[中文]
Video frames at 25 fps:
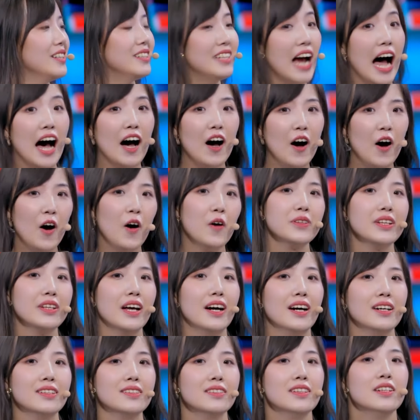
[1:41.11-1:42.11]
然后
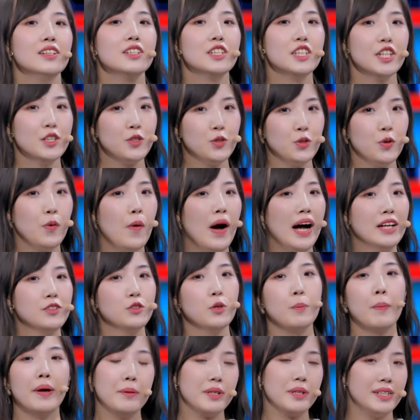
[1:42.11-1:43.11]
呢，这句话
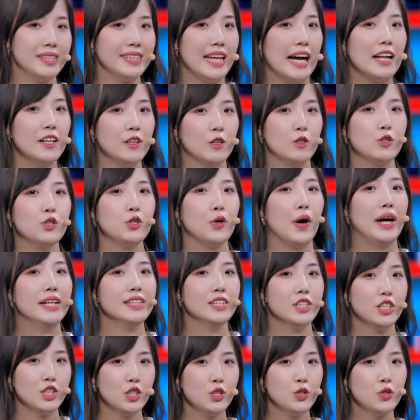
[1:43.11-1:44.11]
就被人家流传
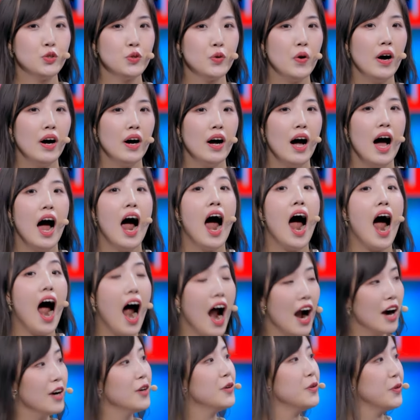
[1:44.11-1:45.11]
的是说
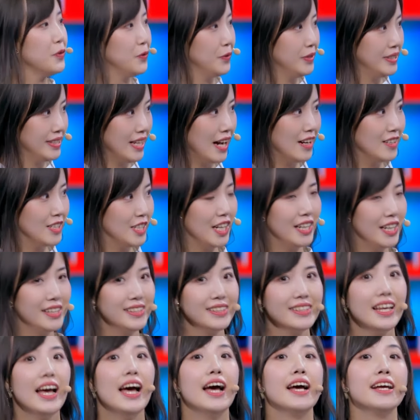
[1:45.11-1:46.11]
二女相
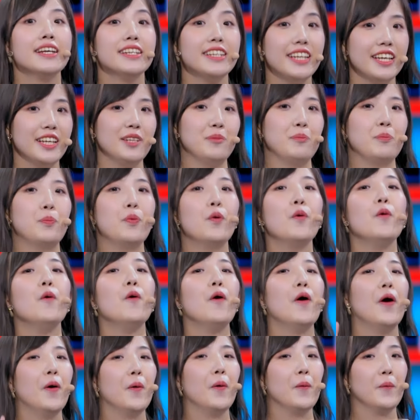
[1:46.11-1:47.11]
争，引
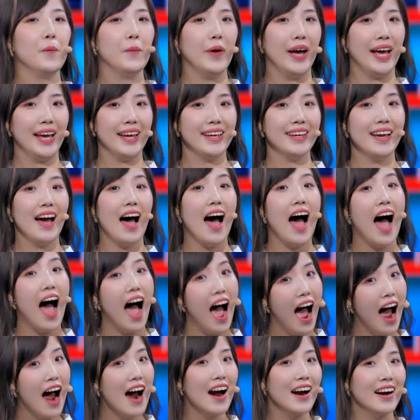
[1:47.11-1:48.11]
魄为
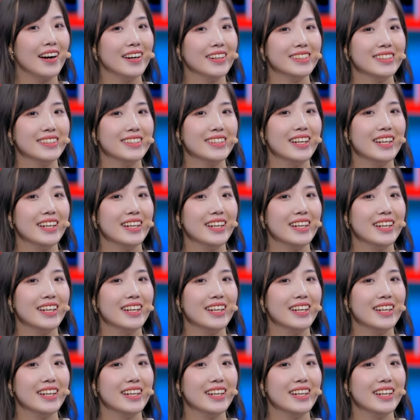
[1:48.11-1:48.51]
二。